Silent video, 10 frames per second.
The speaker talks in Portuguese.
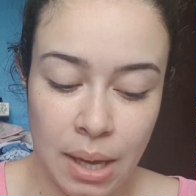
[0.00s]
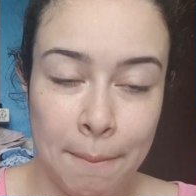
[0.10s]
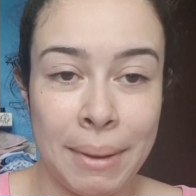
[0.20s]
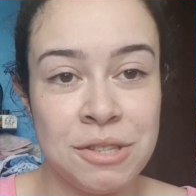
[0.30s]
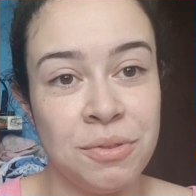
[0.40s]

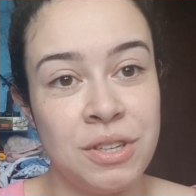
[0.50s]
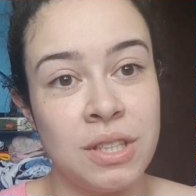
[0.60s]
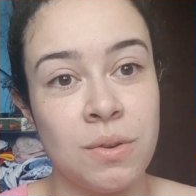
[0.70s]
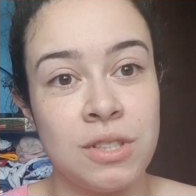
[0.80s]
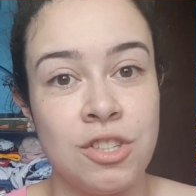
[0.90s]
Mas foi
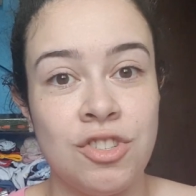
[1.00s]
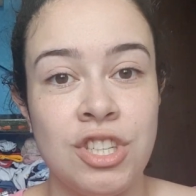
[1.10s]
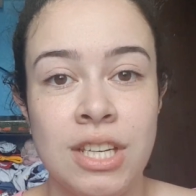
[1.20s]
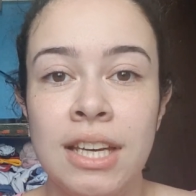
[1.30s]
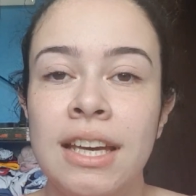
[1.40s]
isso que eu
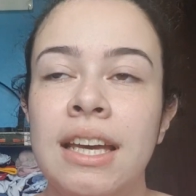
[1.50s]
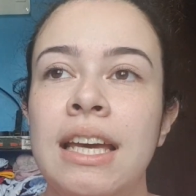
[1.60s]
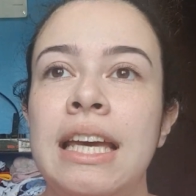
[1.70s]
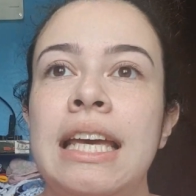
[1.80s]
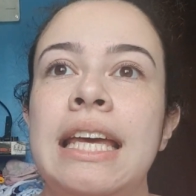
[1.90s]
senti.
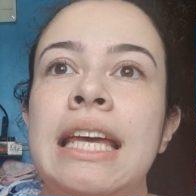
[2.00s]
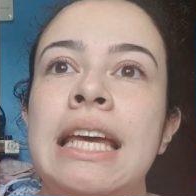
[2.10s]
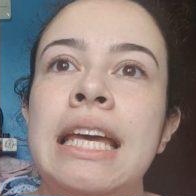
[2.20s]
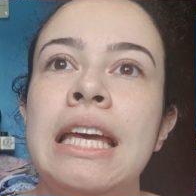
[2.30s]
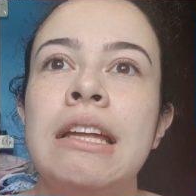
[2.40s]

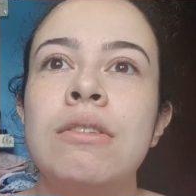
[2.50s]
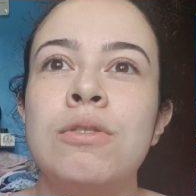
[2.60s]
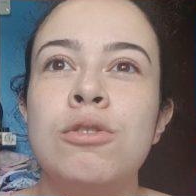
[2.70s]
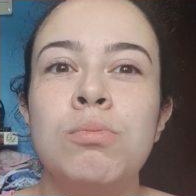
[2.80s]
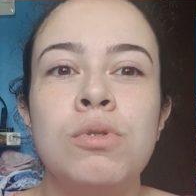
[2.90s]
E
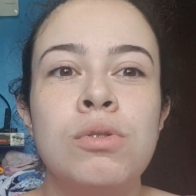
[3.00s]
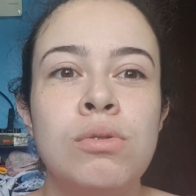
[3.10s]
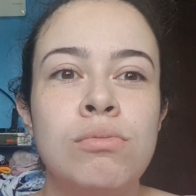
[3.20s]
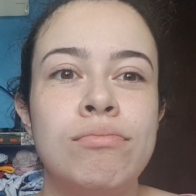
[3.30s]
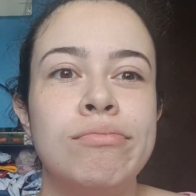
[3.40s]
nos
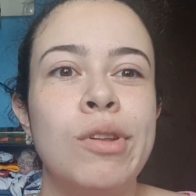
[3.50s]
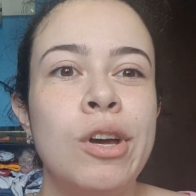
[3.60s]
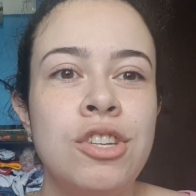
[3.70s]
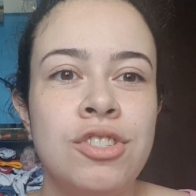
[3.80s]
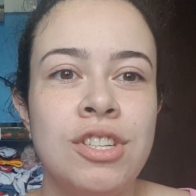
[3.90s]
últimos
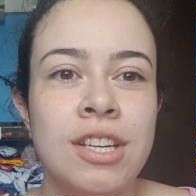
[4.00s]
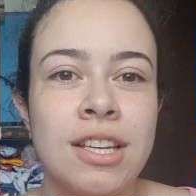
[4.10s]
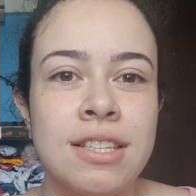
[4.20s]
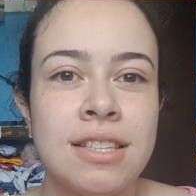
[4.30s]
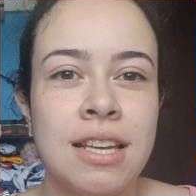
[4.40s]
dois
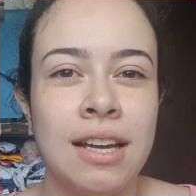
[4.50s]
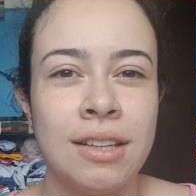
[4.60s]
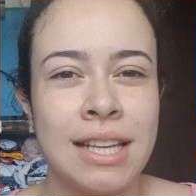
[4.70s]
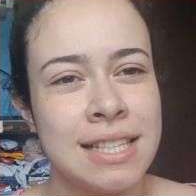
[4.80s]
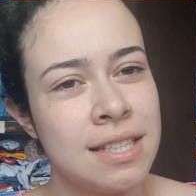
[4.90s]
dias,
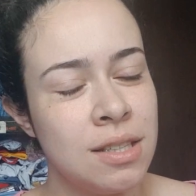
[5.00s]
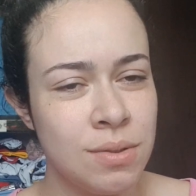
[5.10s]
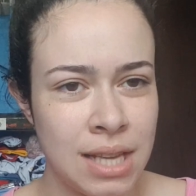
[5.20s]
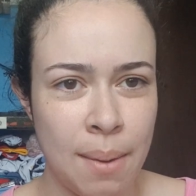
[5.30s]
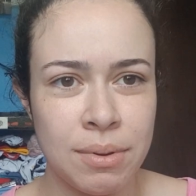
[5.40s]
na sexta e
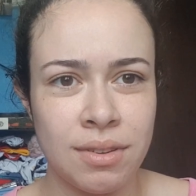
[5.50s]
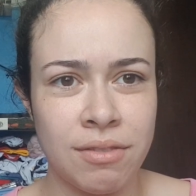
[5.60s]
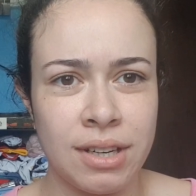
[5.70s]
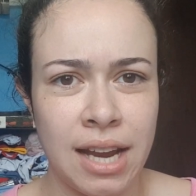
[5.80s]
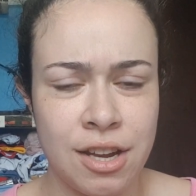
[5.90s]
no sábado,
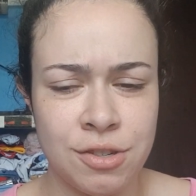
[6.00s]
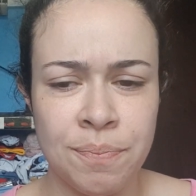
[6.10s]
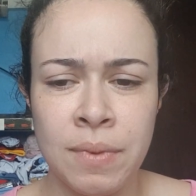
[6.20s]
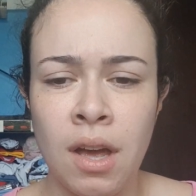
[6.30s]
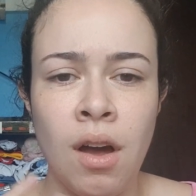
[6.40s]
na verdade,
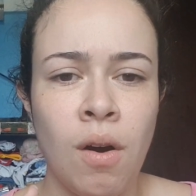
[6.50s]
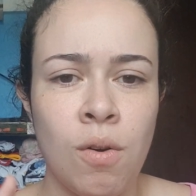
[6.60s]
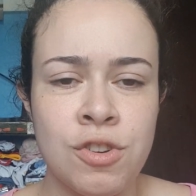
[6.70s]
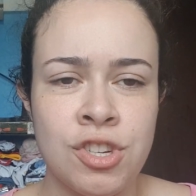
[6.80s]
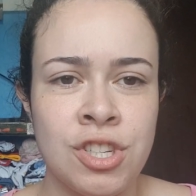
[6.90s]

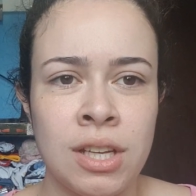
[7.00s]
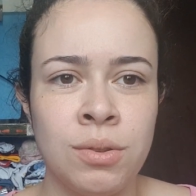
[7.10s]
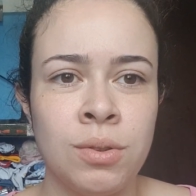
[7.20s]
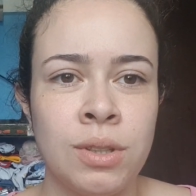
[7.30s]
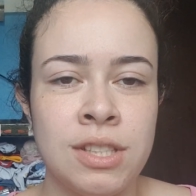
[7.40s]
Hoje já
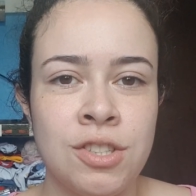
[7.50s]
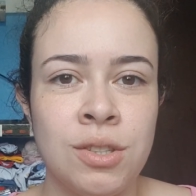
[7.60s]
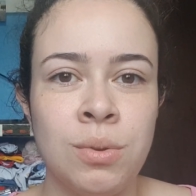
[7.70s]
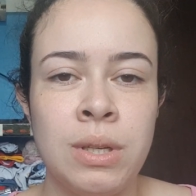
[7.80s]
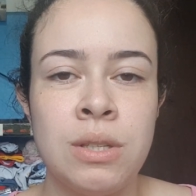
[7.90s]
não tô
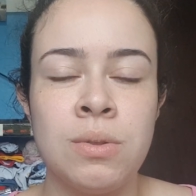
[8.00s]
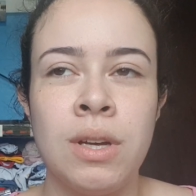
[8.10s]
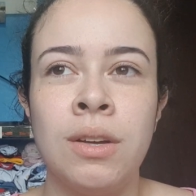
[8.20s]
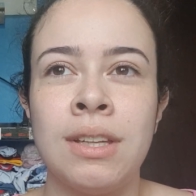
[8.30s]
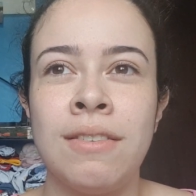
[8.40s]
sentindo isso.
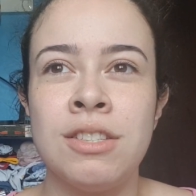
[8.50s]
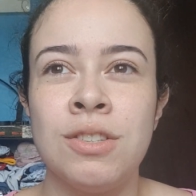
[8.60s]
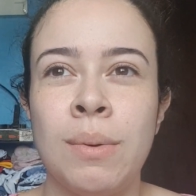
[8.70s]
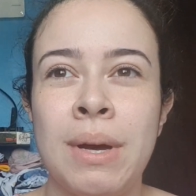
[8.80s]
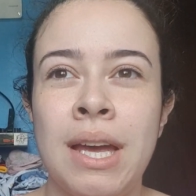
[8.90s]
Eu tava
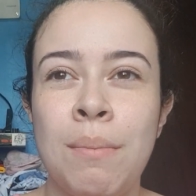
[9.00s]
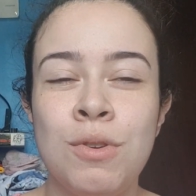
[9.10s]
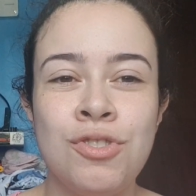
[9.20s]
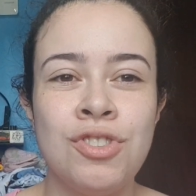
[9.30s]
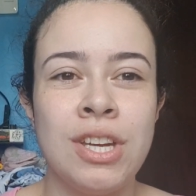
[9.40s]
sentindo a barriga
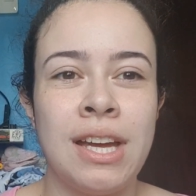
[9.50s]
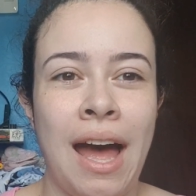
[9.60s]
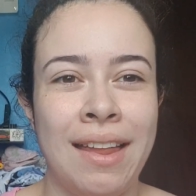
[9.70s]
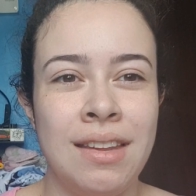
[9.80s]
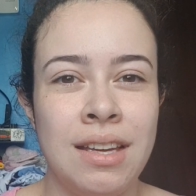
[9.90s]
muito
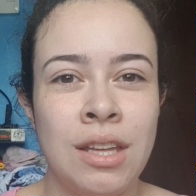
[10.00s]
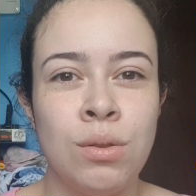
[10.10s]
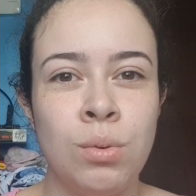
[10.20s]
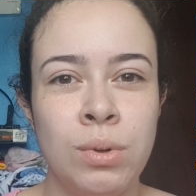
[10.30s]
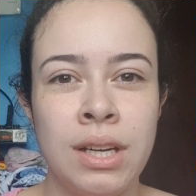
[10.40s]
esticada e
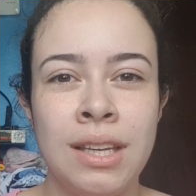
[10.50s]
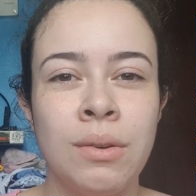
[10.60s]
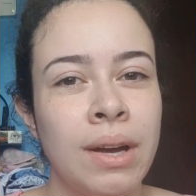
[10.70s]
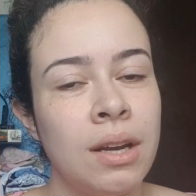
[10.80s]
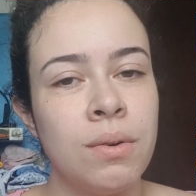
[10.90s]
dura, e
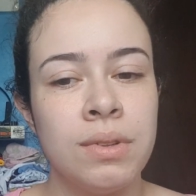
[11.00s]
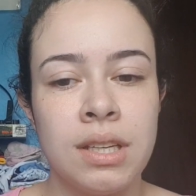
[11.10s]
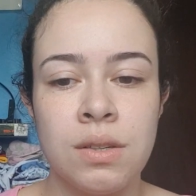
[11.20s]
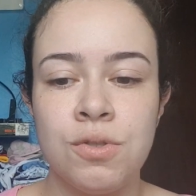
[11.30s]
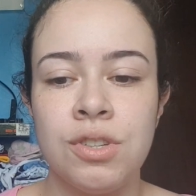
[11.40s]
não era
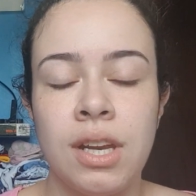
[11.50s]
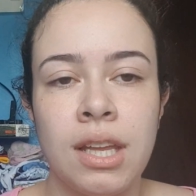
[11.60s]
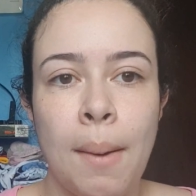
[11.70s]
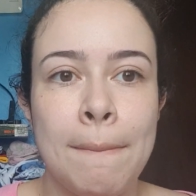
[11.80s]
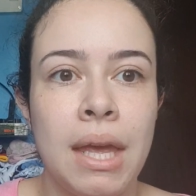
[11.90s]
contração de
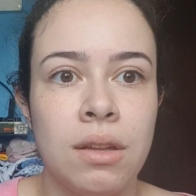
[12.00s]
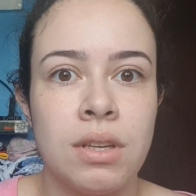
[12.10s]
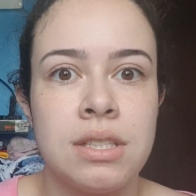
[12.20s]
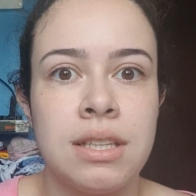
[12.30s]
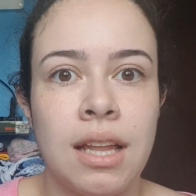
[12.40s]

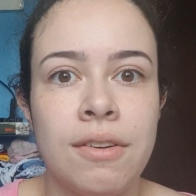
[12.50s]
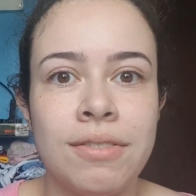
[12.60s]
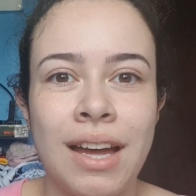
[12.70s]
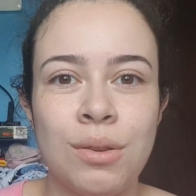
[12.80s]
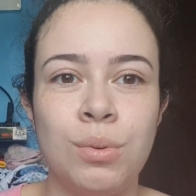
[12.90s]
treinamento, assim, dela
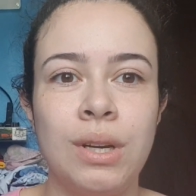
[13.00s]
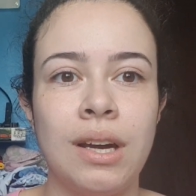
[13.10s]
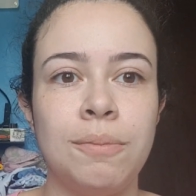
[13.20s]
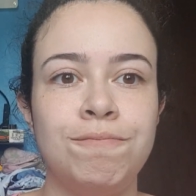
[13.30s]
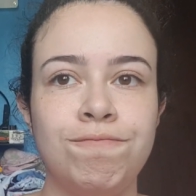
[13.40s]
ficar
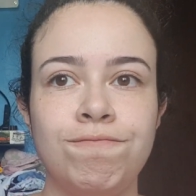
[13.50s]
dura